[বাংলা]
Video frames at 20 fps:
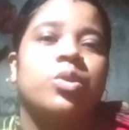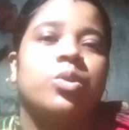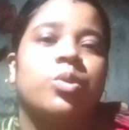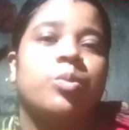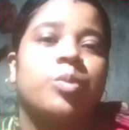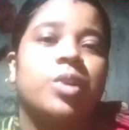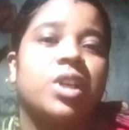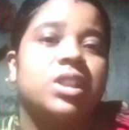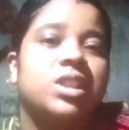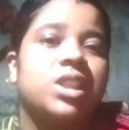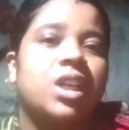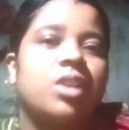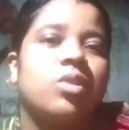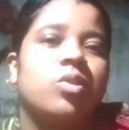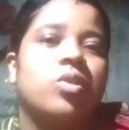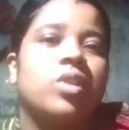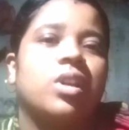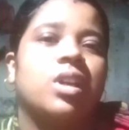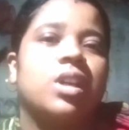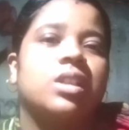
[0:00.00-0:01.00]
তোমরা
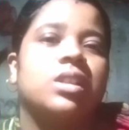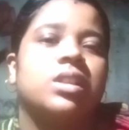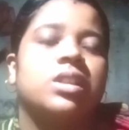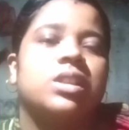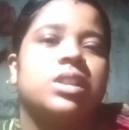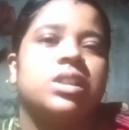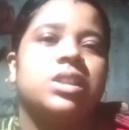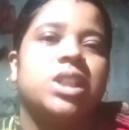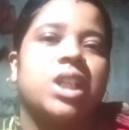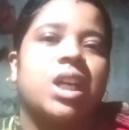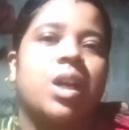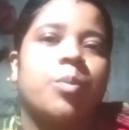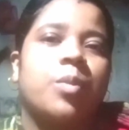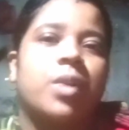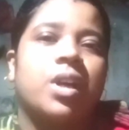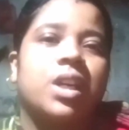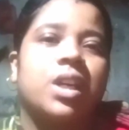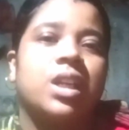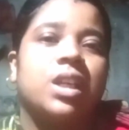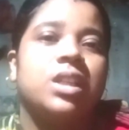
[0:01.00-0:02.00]
জানো না যে
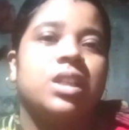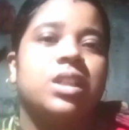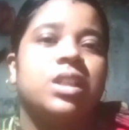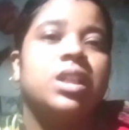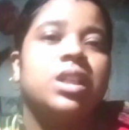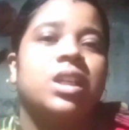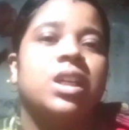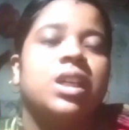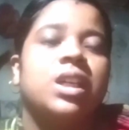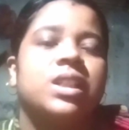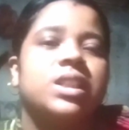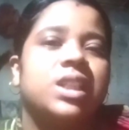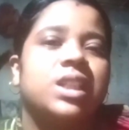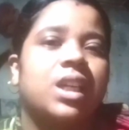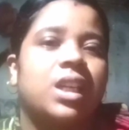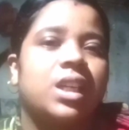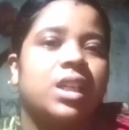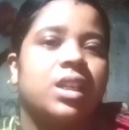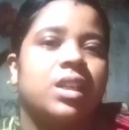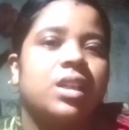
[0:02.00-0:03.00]
আমার এই
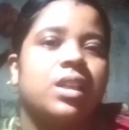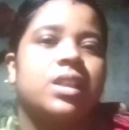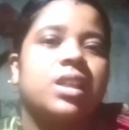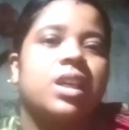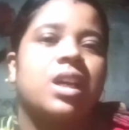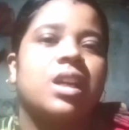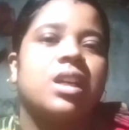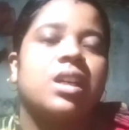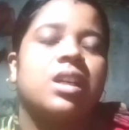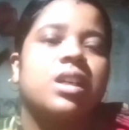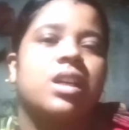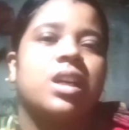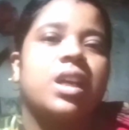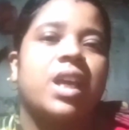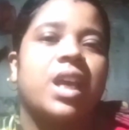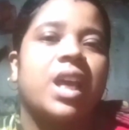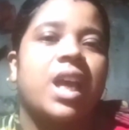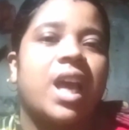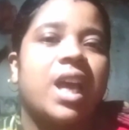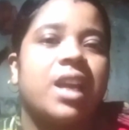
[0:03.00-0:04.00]
চ্যানেলটার
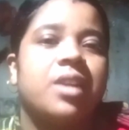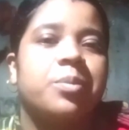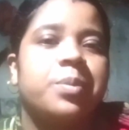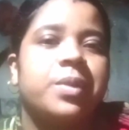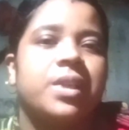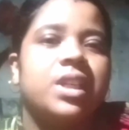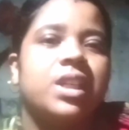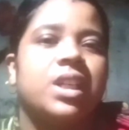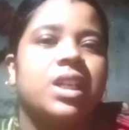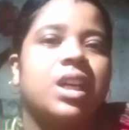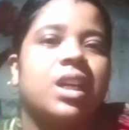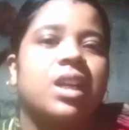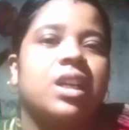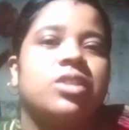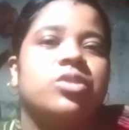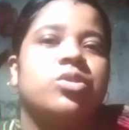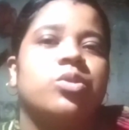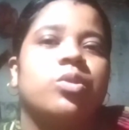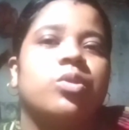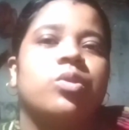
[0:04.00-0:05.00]
অ্যাড ফিরিয়ে
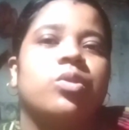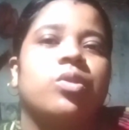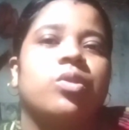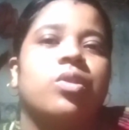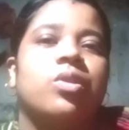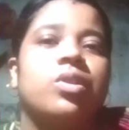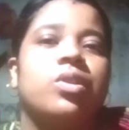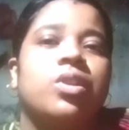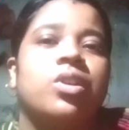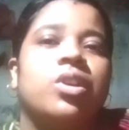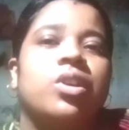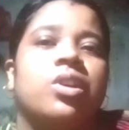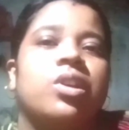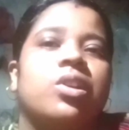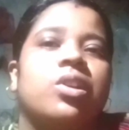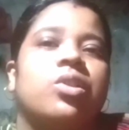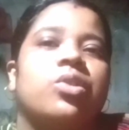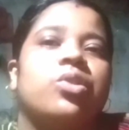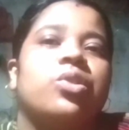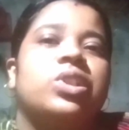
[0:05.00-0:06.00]
আনার জন্য
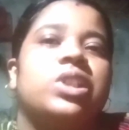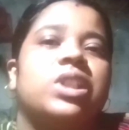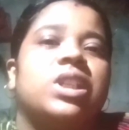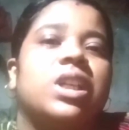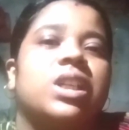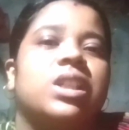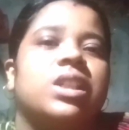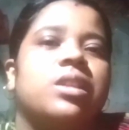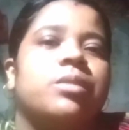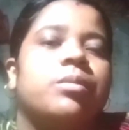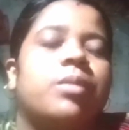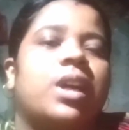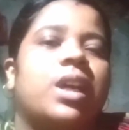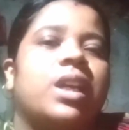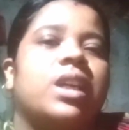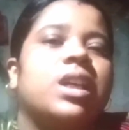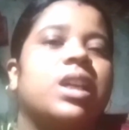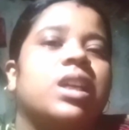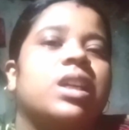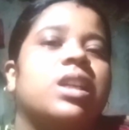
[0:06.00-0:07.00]
রোজিনা
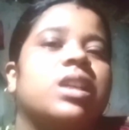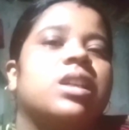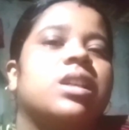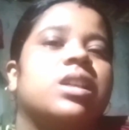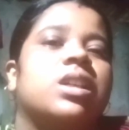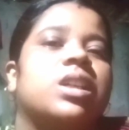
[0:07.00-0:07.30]
দিভাইয়ের